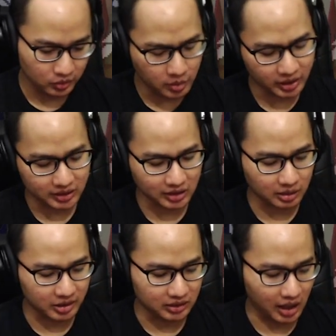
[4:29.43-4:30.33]
Gue penasaran
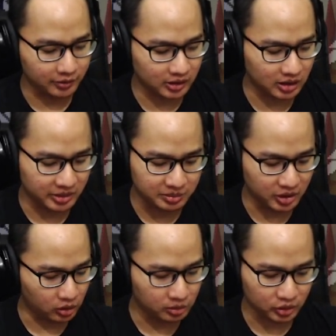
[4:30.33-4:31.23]
sama ini. After image
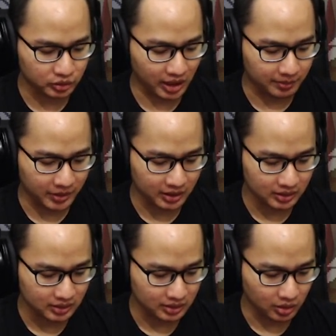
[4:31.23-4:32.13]
mirror maksudnya apa?
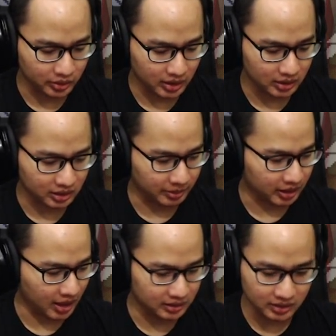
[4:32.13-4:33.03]
Oke, okay, kita
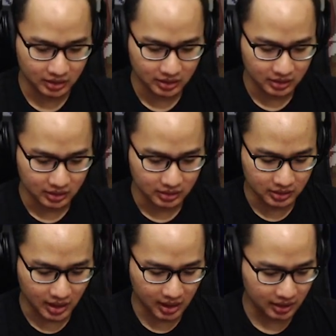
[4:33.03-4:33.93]
pakai aja.
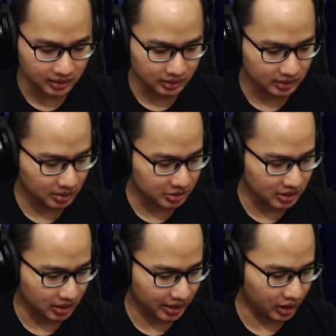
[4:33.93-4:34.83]
Dan kita
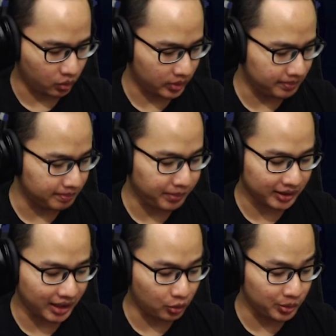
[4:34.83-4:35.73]
bisa nge-equip
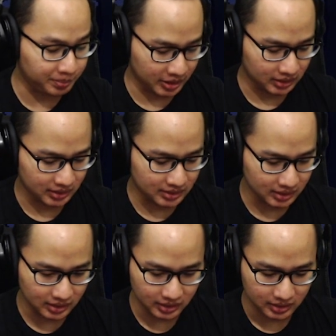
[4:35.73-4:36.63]
4 equipment di
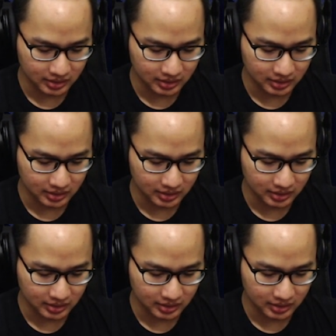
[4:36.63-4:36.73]
sini.